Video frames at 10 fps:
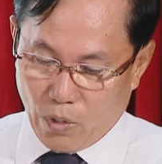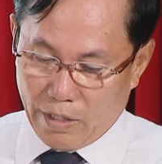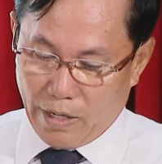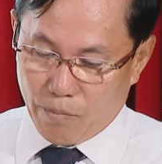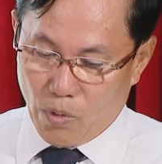
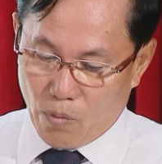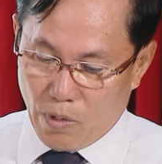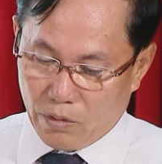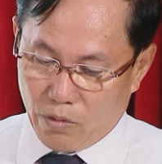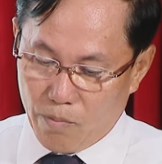các lĩnh vực
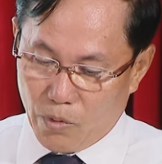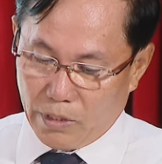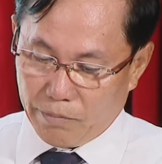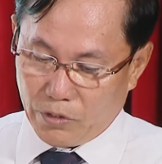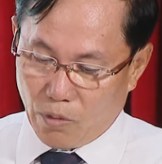xây dựng
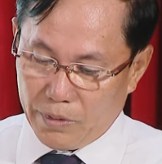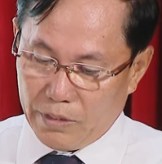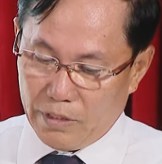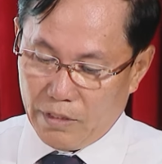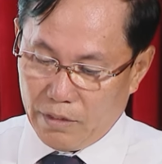chính
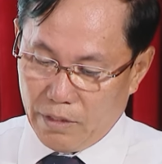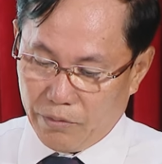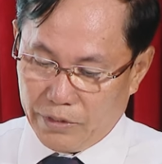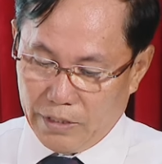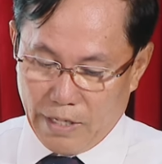quyền, phát
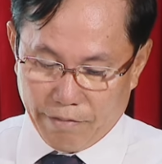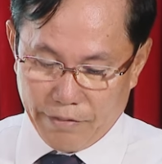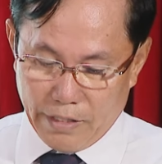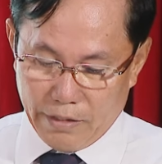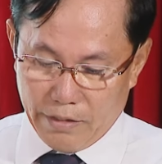triển kinh
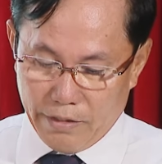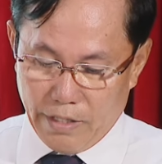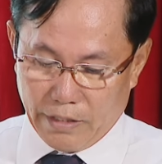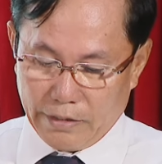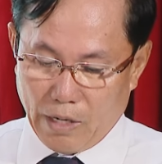tế xã
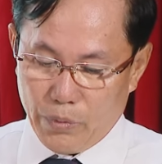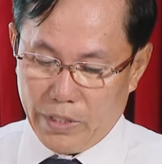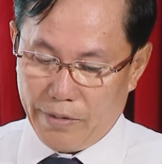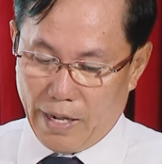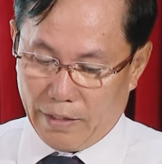hội
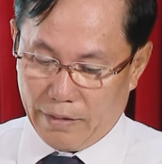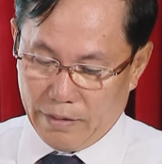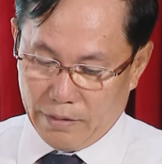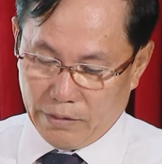và đặc biệt là